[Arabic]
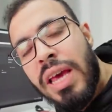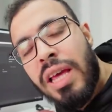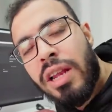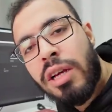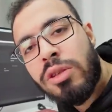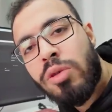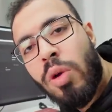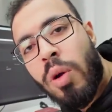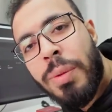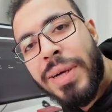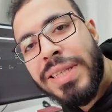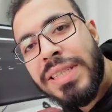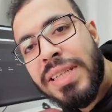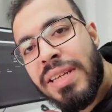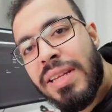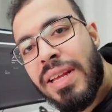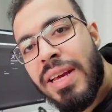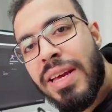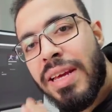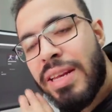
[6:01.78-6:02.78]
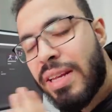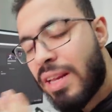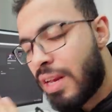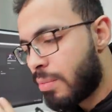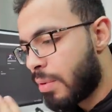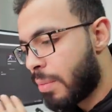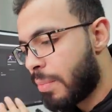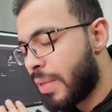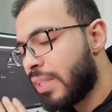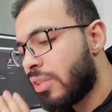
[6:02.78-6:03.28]
الخطوة اللي بعد كده هي ان انا
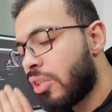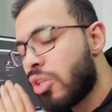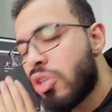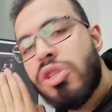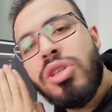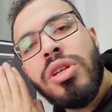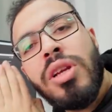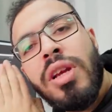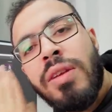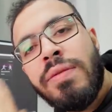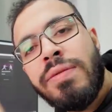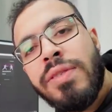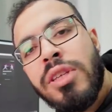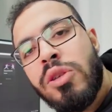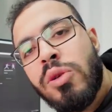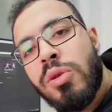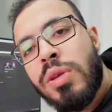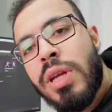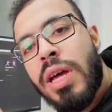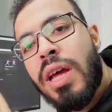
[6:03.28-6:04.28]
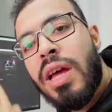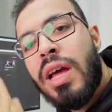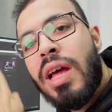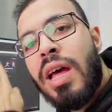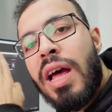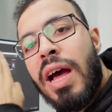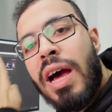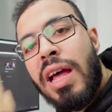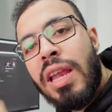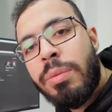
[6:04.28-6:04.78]
بمنتج الفيديو ده
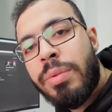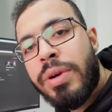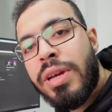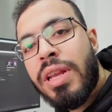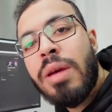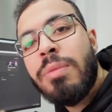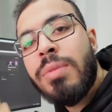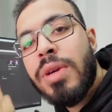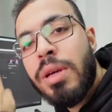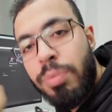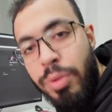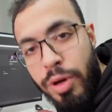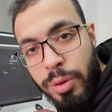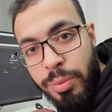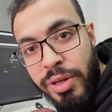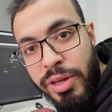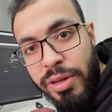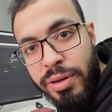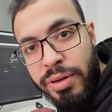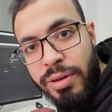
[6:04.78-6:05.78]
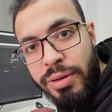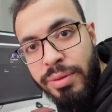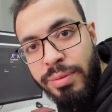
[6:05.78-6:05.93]
على برنامج بريمير